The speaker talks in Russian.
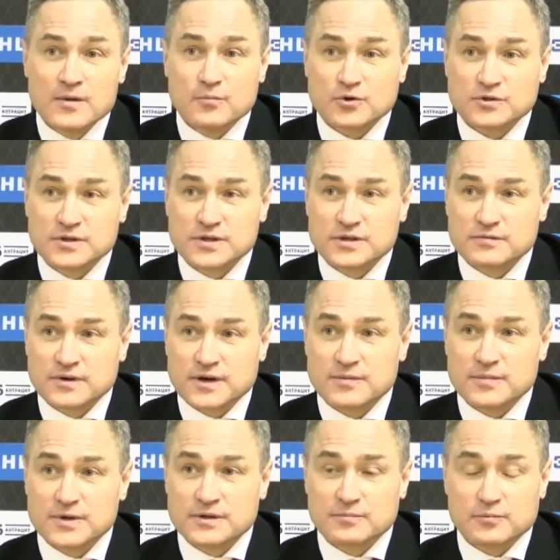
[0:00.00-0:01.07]
После этого
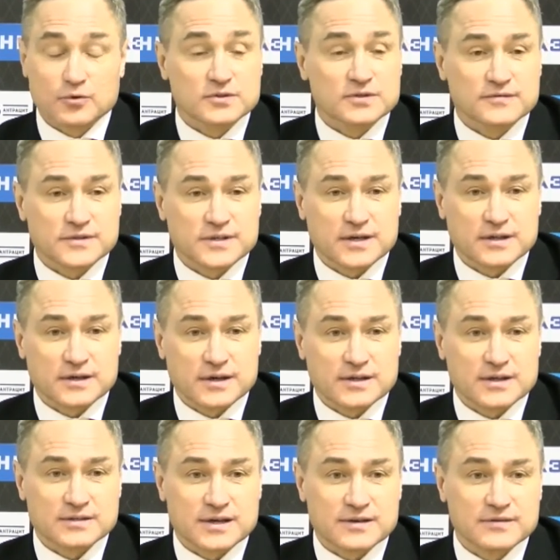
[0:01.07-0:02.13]
команда просто встала,
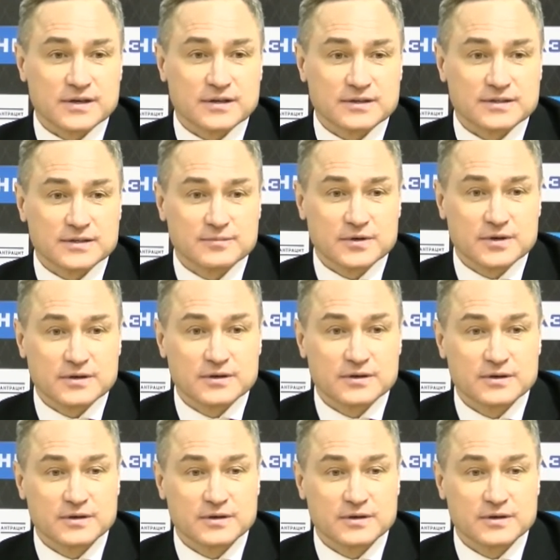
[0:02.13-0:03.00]
когда сравняла Сибирь